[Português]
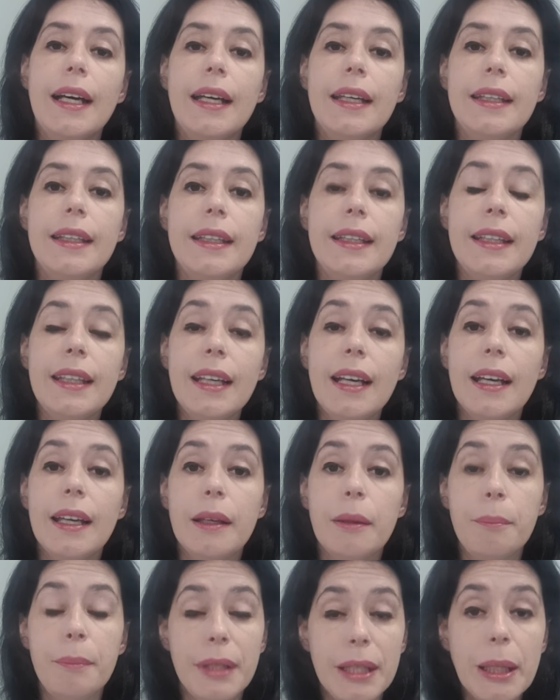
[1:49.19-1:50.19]

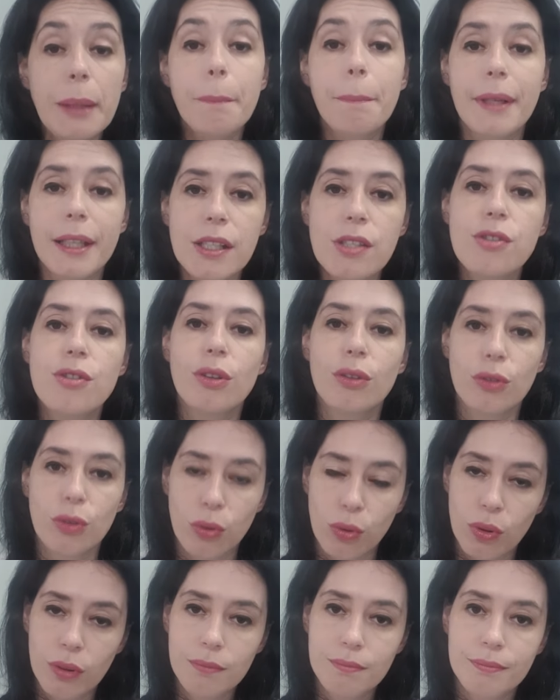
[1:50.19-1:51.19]
E me
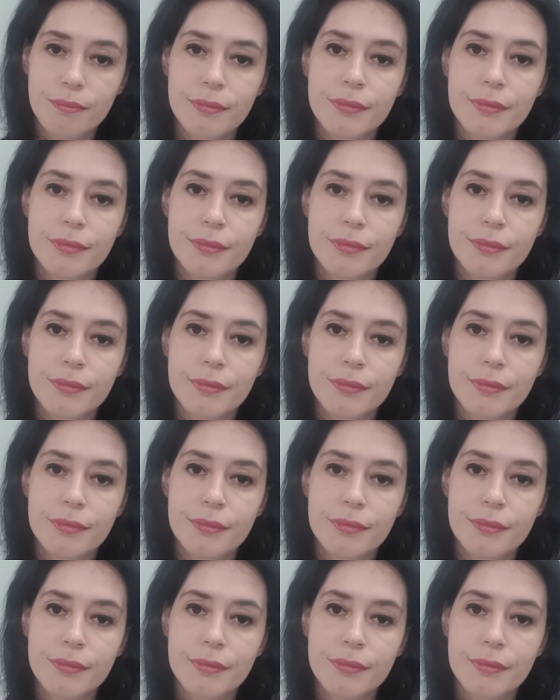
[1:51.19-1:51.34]
impressionou